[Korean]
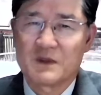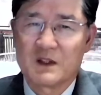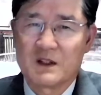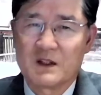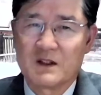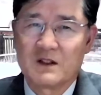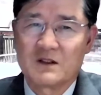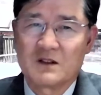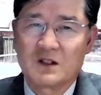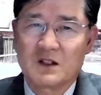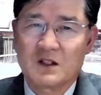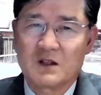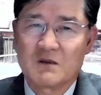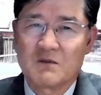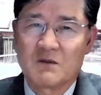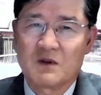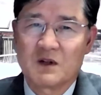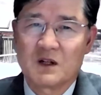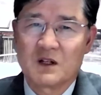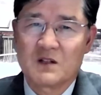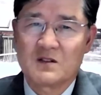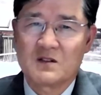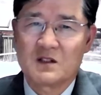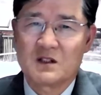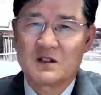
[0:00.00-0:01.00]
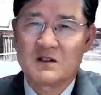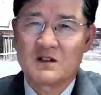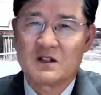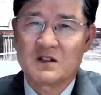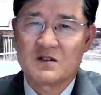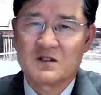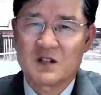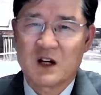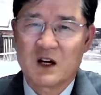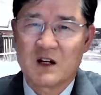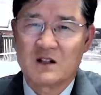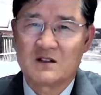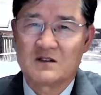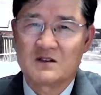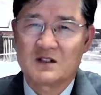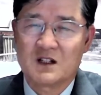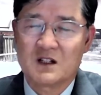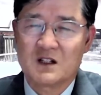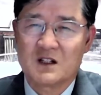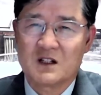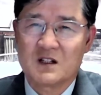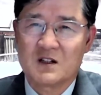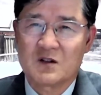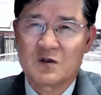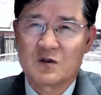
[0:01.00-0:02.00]
특히 모나세는
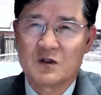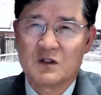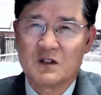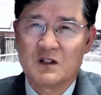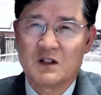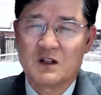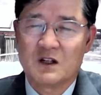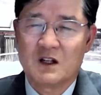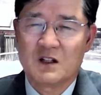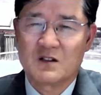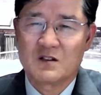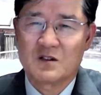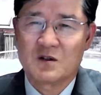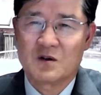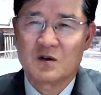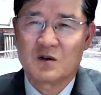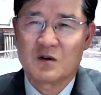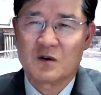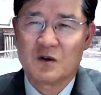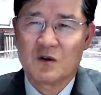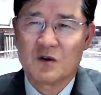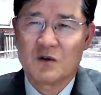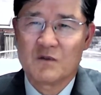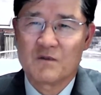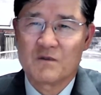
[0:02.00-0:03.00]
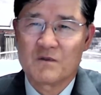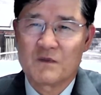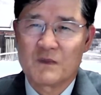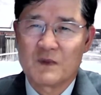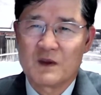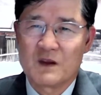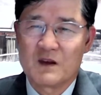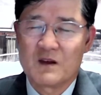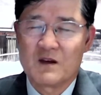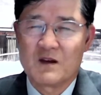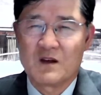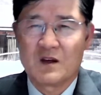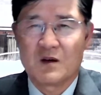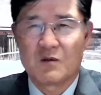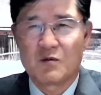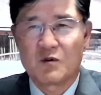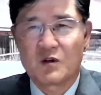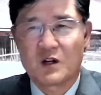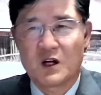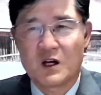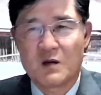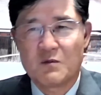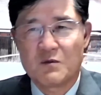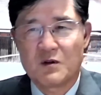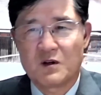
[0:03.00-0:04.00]
장자라는 권리를 내세웠고
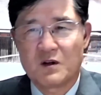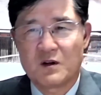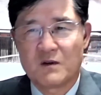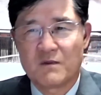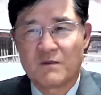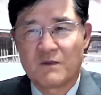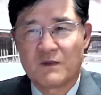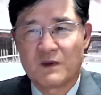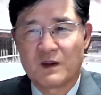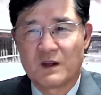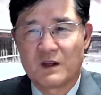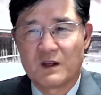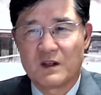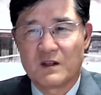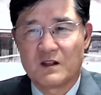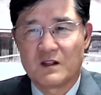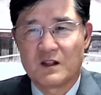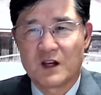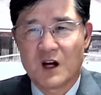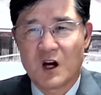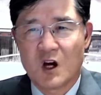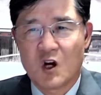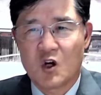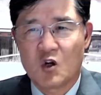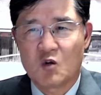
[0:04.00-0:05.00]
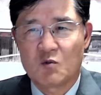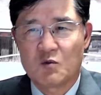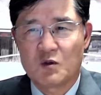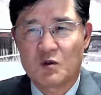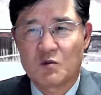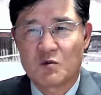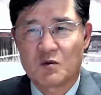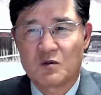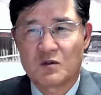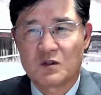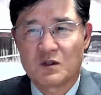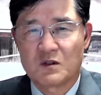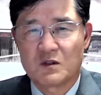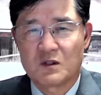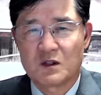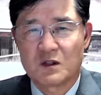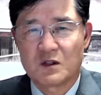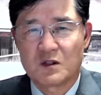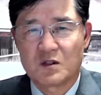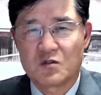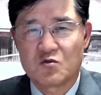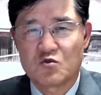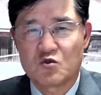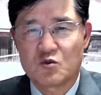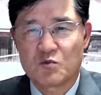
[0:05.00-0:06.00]
에브라임은 야곱으로부터 더
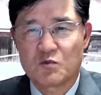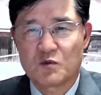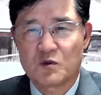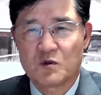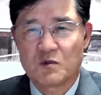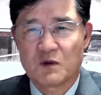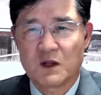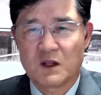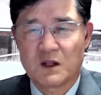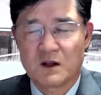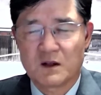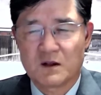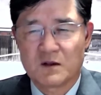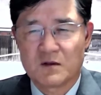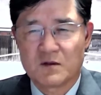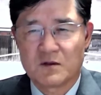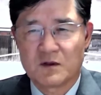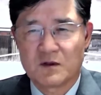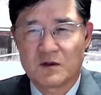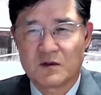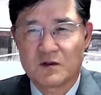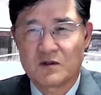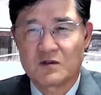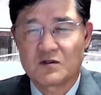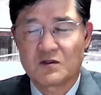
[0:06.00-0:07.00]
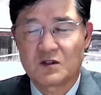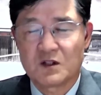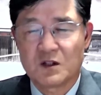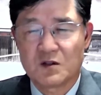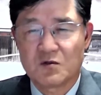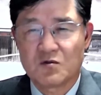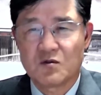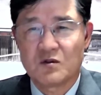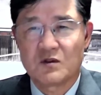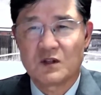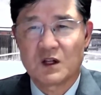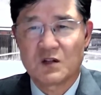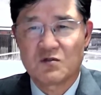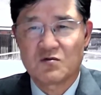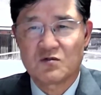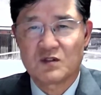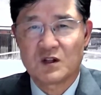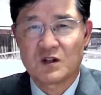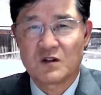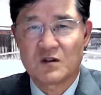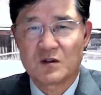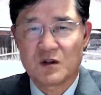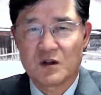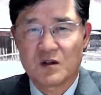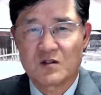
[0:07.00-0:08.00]
큰 축복을 받았거든요. 그 결국은
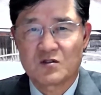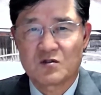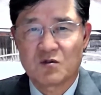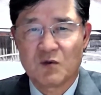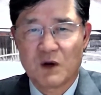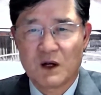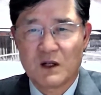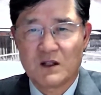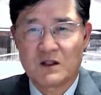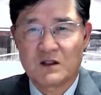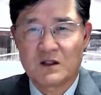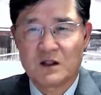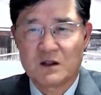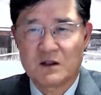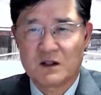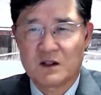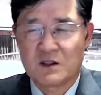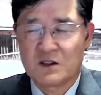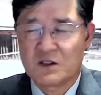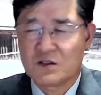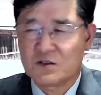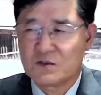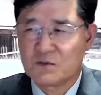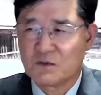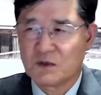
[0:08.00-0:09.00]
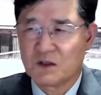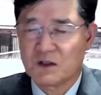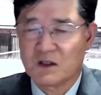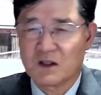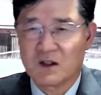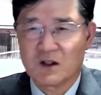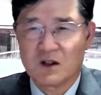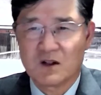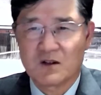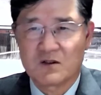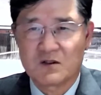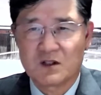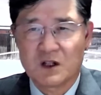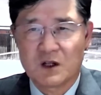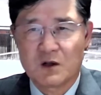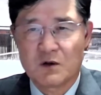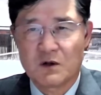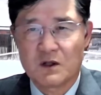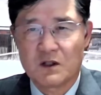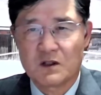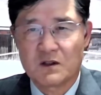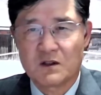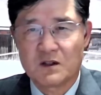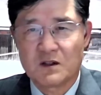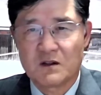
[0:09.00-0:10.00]
나중에 거기서 왕이 태어나지 않습니까?
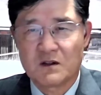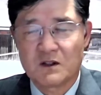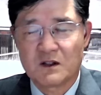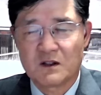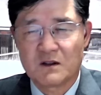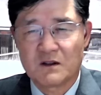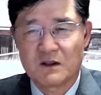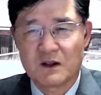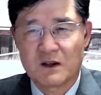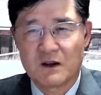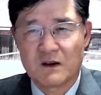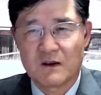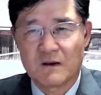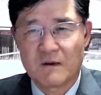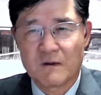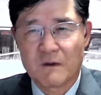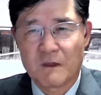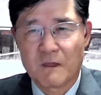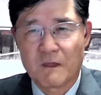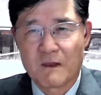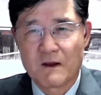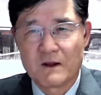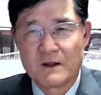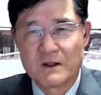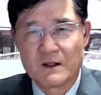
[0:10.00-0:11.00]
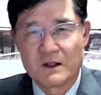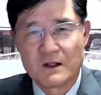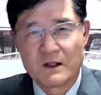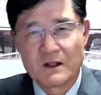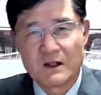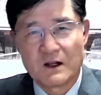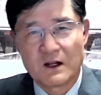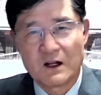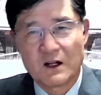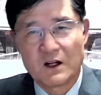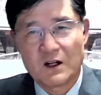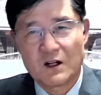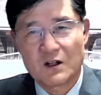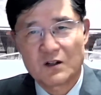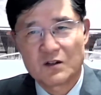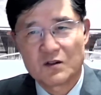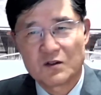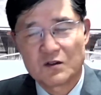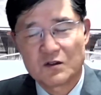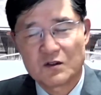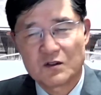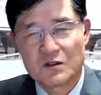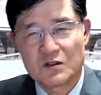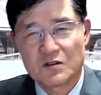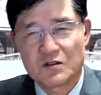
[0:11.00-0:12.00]
사로왕이 태어나는데 아
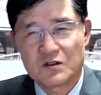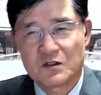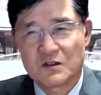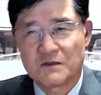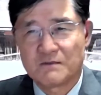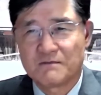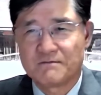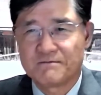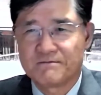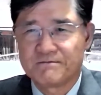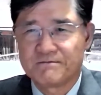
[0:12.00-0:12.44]
그거를 지금